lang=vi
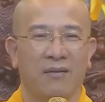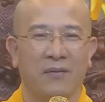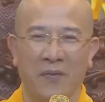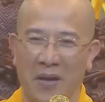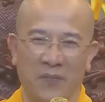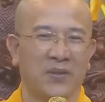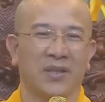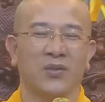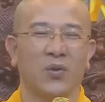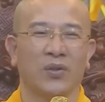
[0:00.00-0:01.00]
Phạm vào
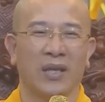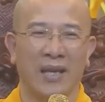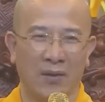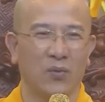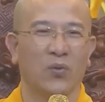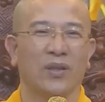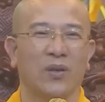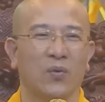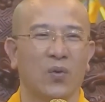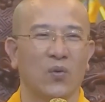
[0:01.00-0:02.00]
giới rồi, thế nào rồi người ta
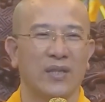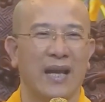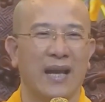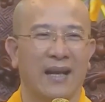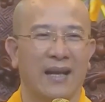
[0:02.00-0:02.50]
cũng đồn xa.